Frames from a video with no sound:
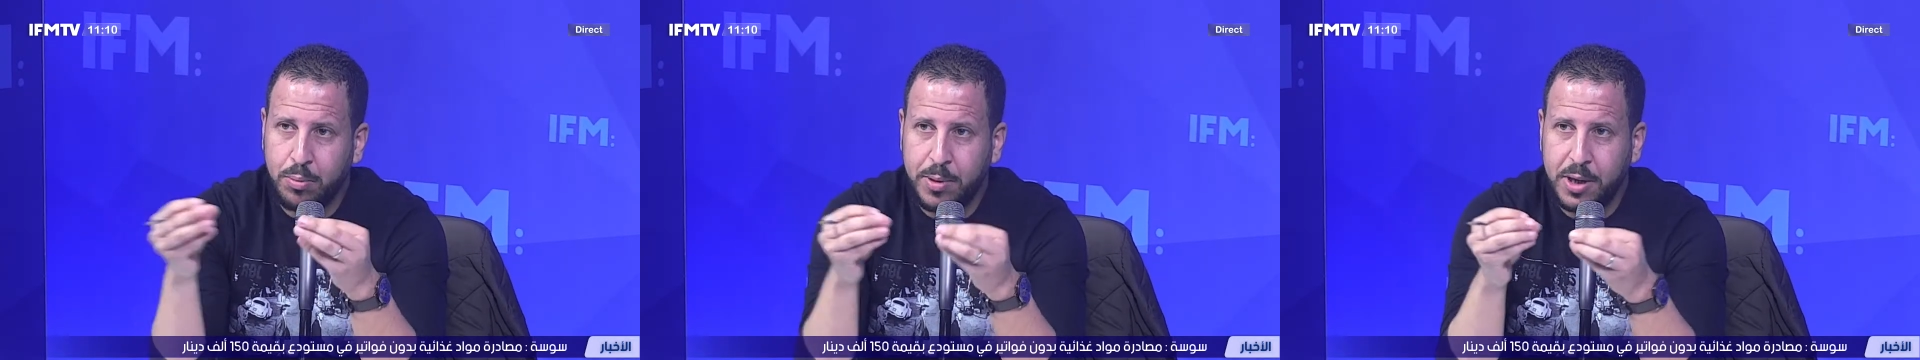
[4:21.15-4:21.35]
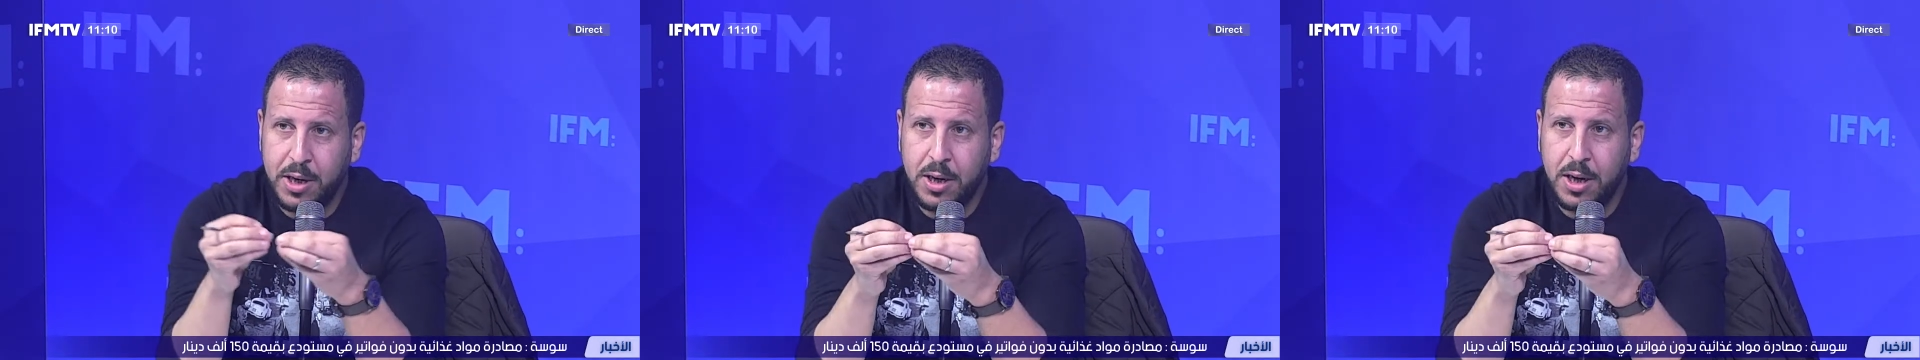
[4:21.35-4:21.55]

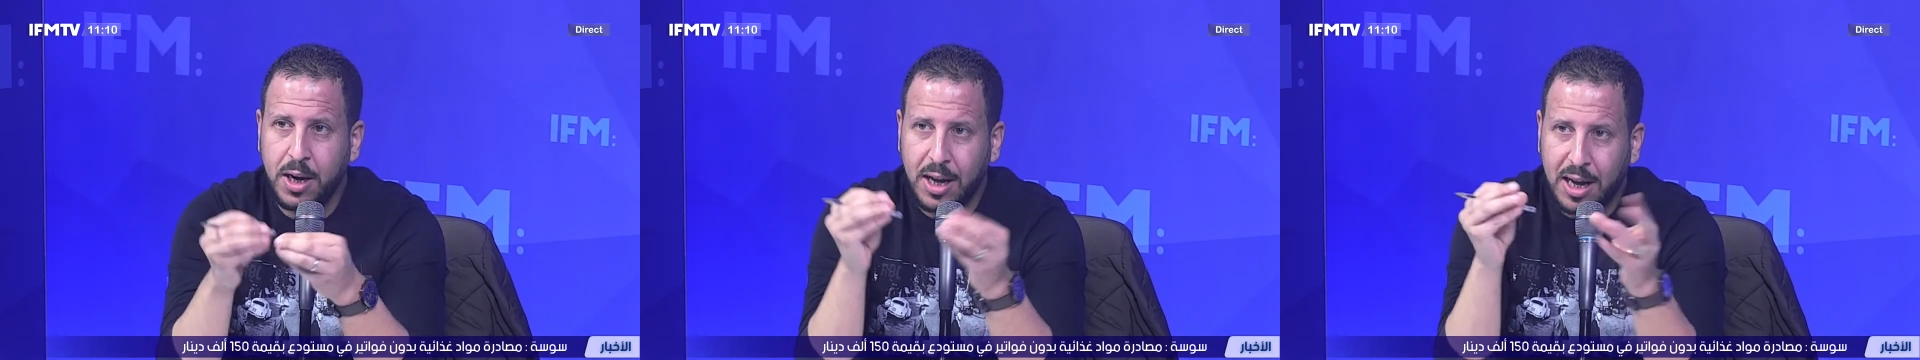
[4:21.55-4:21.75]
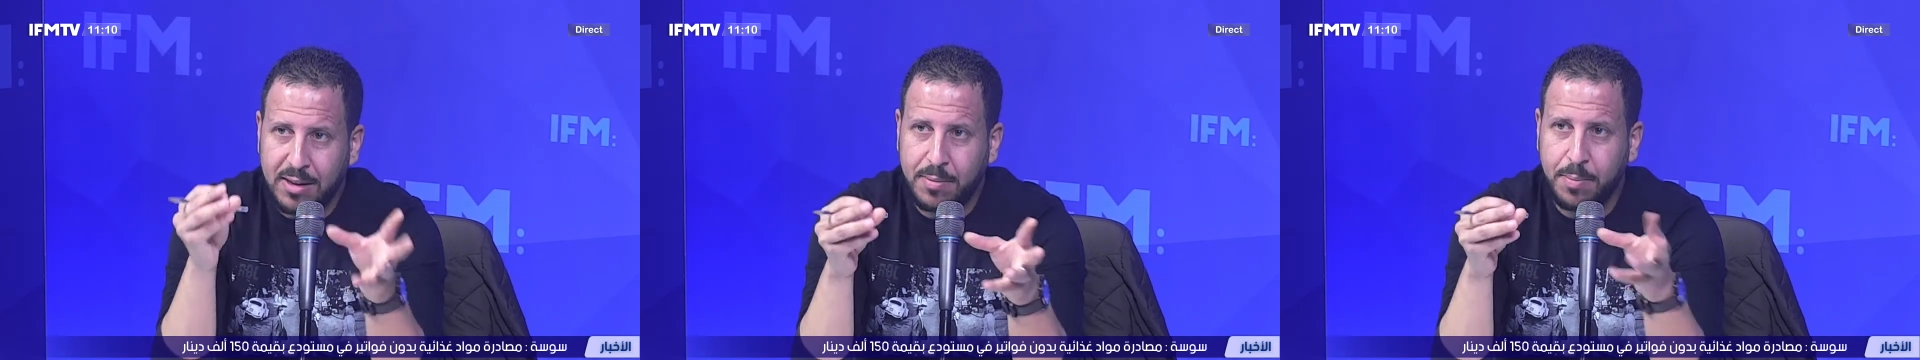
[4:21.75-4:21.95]
وبين
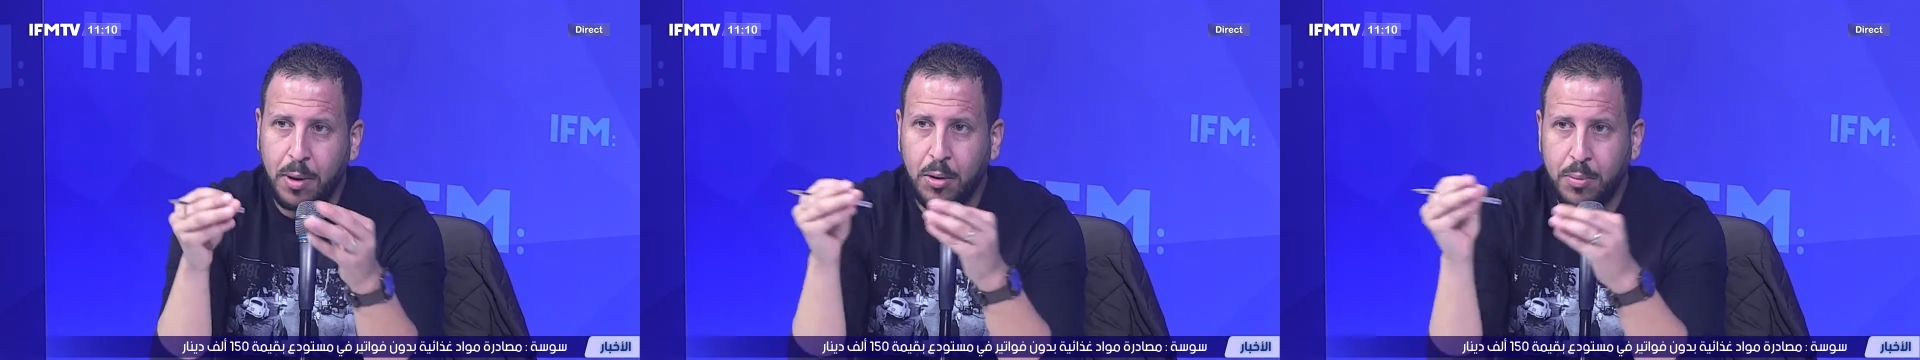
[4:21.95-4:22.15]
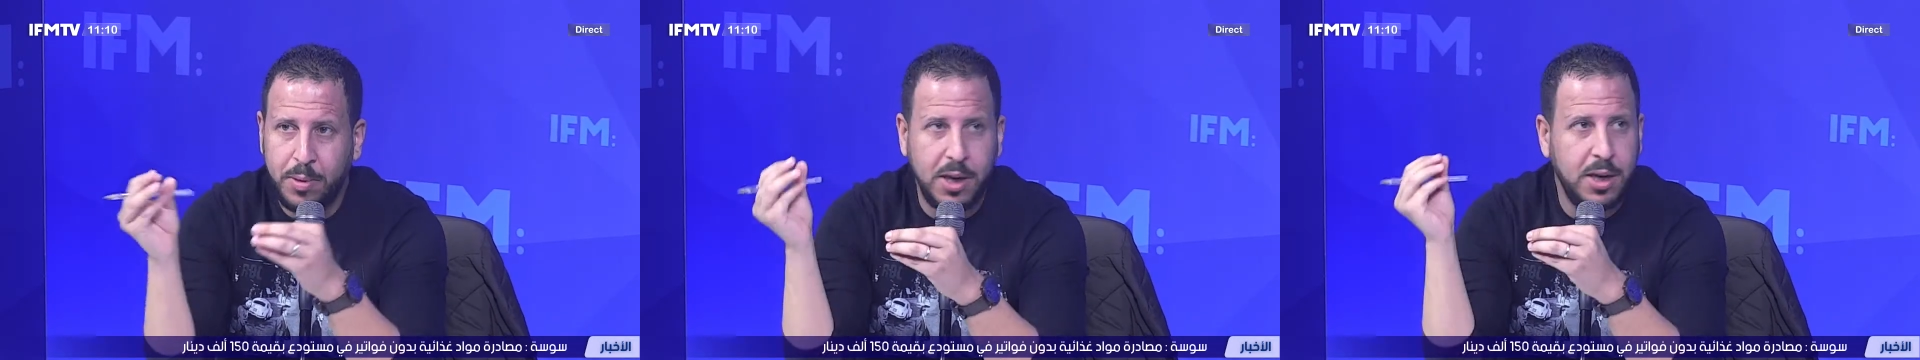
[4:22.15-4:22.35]

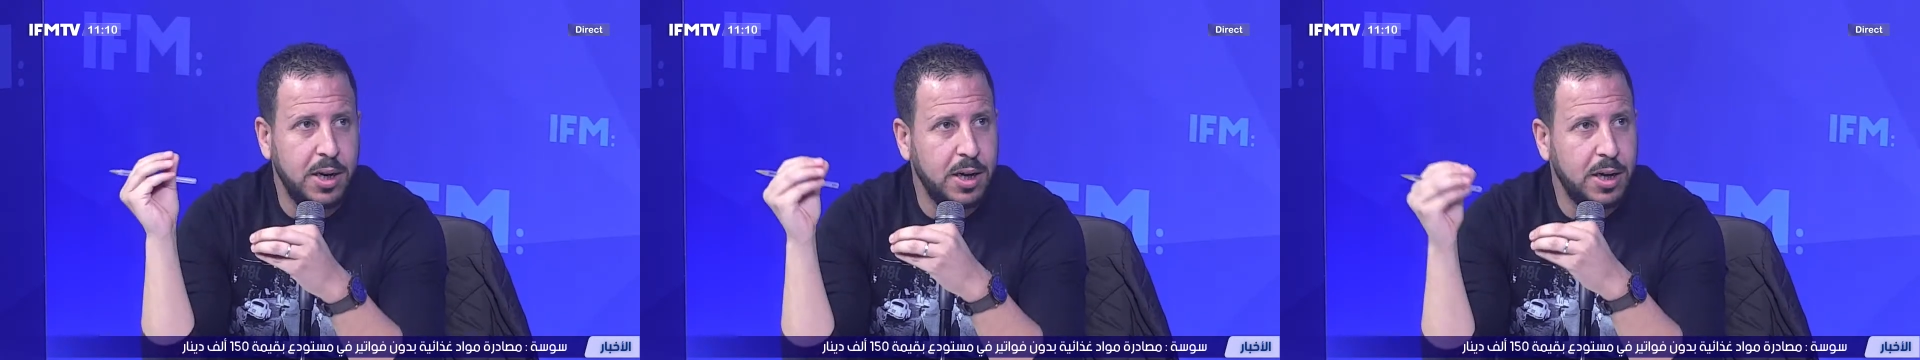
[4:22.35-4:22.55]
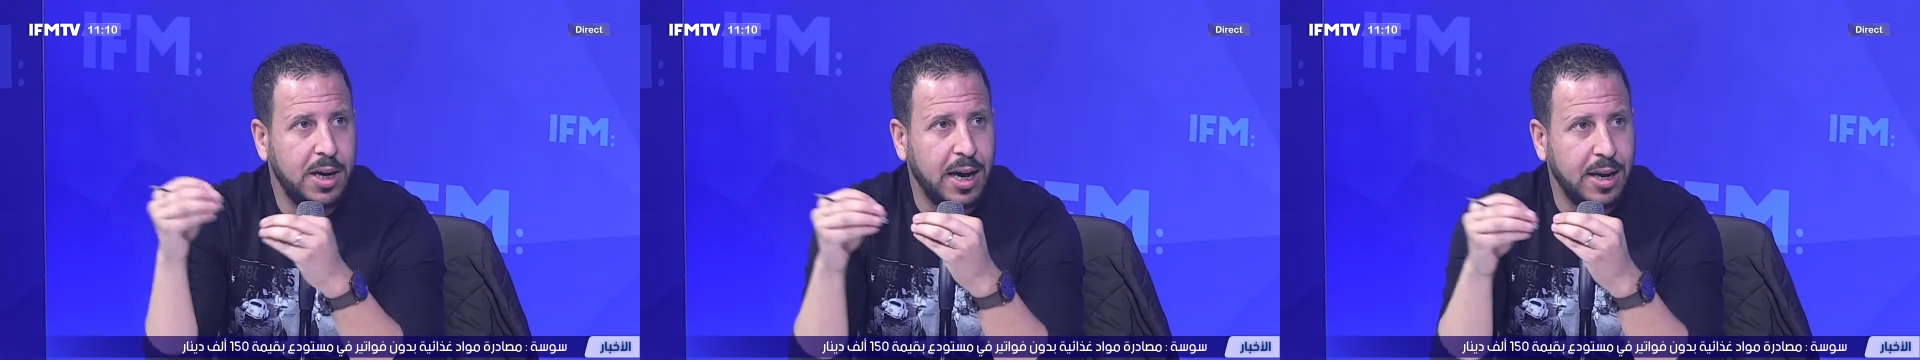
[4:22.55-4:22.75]
القصبه
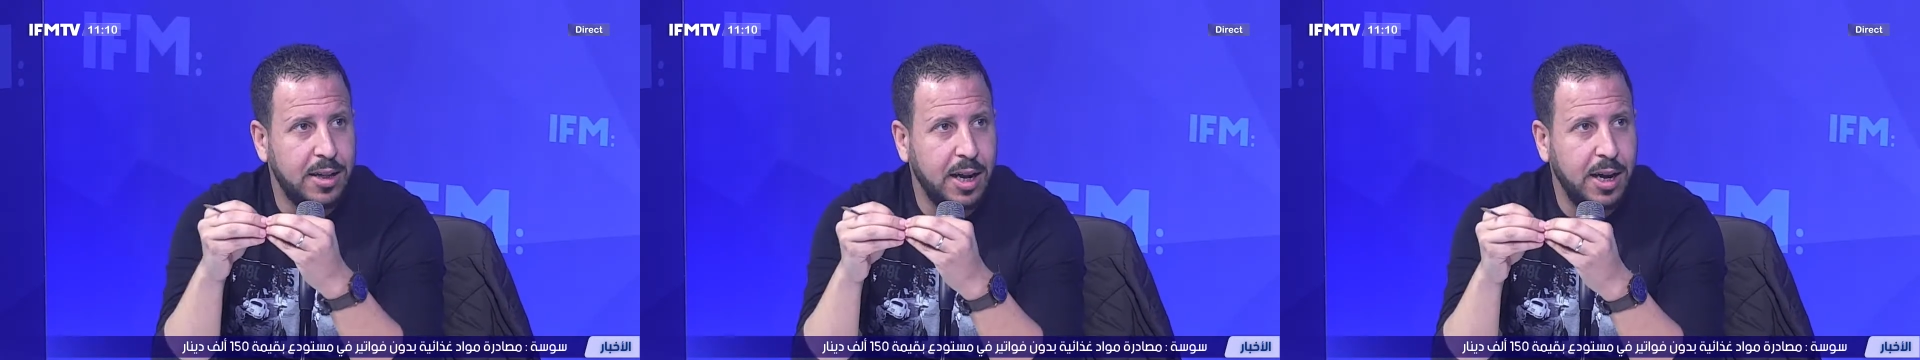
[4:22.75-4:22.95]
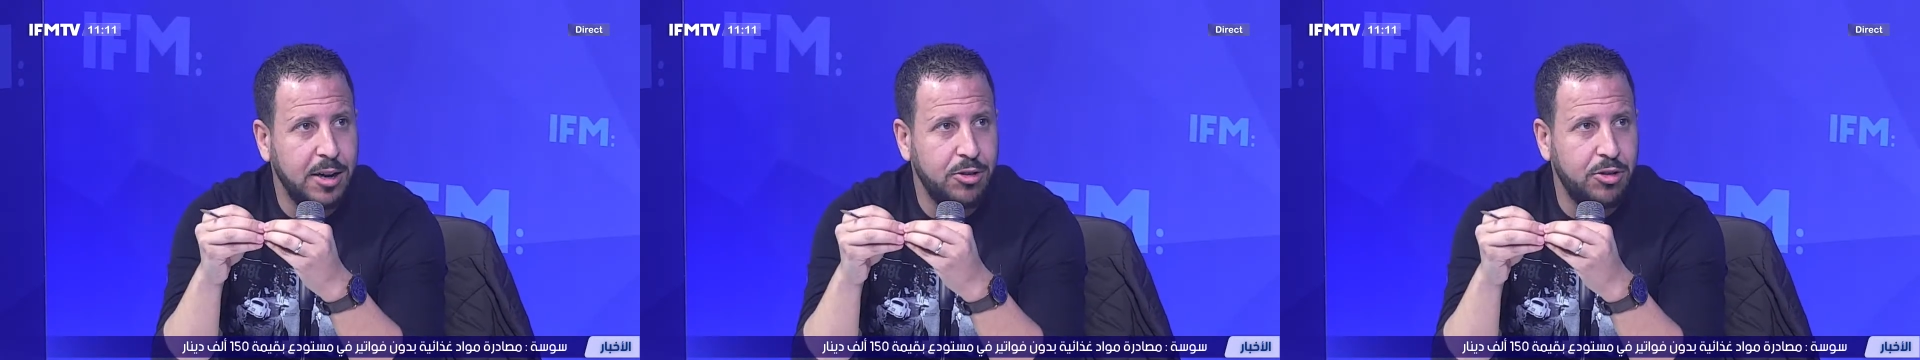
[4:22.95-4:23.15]
وبين
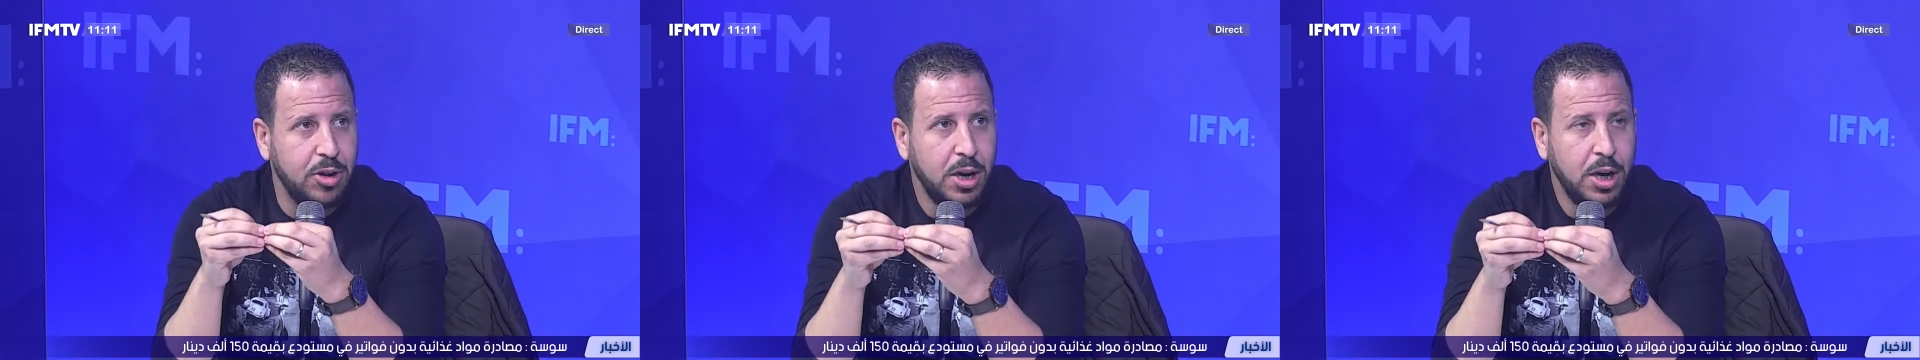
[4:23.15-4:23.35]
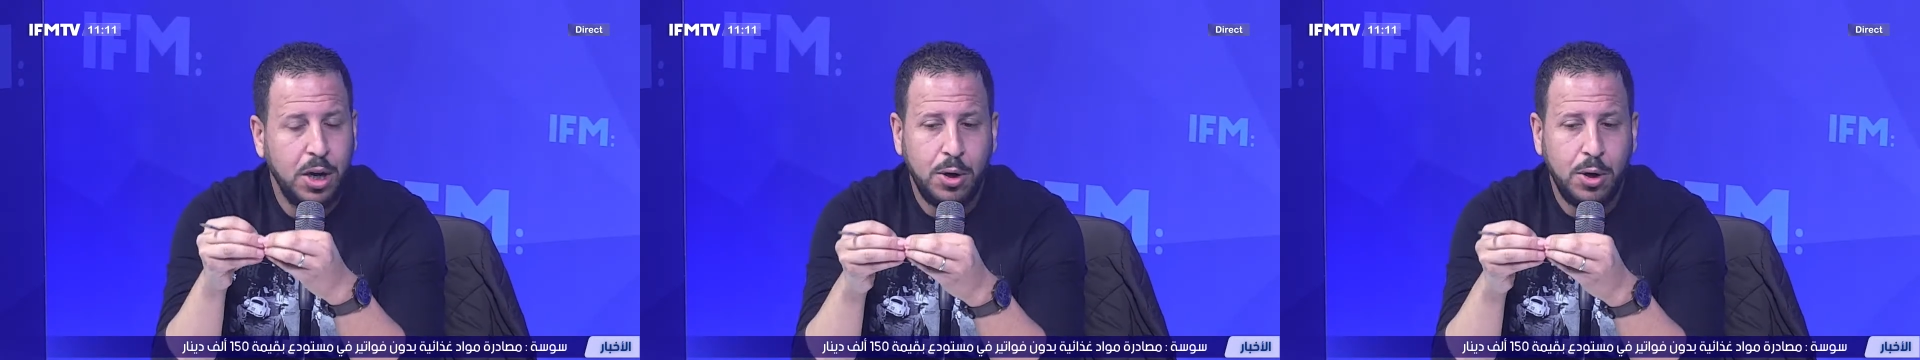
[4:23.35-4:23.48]
كرتاج